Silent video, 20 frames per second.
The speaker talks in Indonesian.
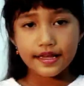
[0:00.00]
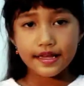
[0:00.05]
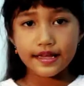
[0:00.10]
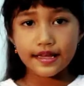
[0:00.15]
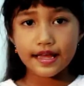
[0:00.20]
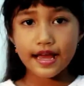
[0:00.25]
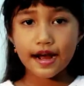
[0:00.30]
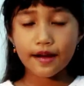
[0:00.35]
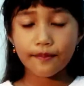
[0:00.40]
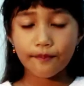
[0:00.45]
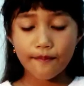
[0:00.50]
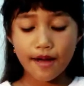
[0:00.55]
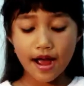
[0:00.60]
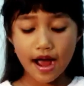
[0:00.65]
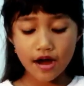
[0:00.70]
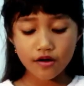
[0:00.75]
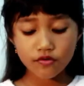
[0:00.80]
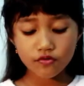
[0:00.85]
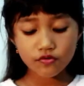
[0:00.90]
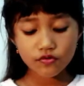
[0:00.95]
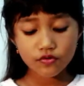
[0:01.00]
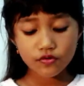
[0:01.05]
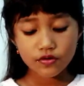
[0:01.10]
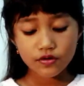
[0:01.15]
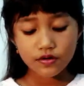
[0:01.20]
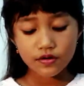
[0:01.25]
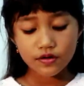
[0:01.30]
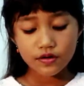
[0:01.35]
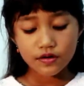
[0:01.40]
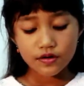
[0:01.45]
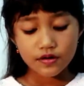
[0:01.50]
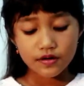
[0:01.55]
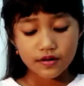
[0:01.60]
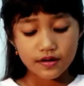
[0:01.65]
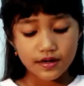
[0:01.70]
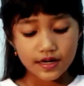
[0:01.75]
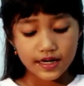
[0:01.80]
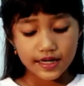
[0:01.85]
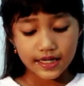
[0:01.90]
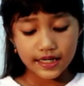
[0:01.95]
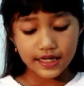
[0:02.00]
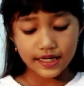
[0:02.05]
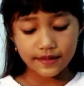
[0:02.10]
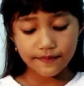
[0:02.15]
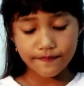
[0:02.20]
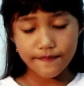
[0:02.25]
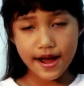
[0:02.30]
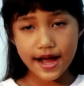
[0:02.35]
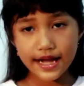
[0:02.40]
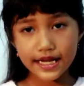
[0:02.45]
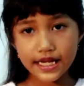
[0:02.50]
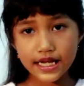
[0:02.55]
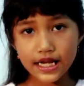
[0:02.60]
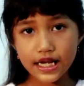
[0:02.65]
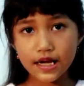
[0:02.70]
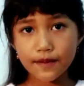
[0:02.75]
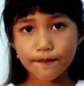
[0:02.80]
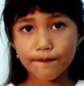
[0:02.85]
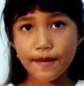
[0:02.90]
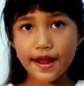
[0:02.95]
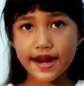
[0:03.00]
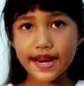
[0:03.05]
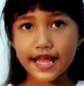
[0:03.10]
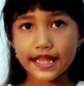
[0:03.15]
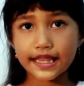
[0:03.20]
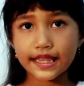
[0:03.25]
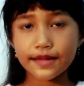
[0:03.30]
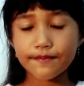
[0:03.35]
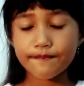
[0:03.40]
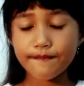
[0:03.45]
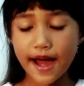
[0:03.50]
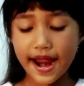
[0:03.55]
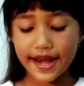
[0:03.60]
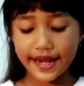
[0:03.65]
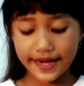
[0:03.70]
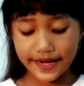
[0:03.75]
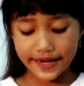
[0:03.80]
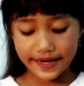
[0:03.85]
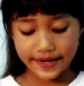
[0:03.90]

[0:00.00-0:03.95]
yang mau dibagi kepada teman.